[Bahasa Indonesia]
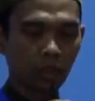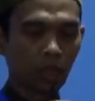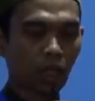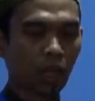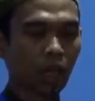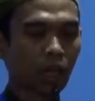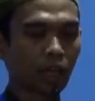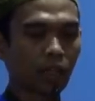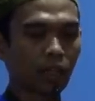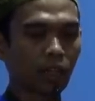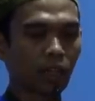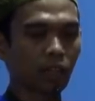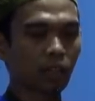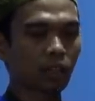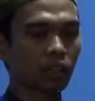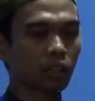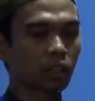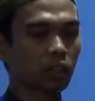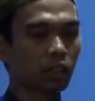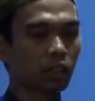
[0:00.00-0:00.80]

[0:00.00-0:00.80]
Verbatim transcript: Sedangkan yang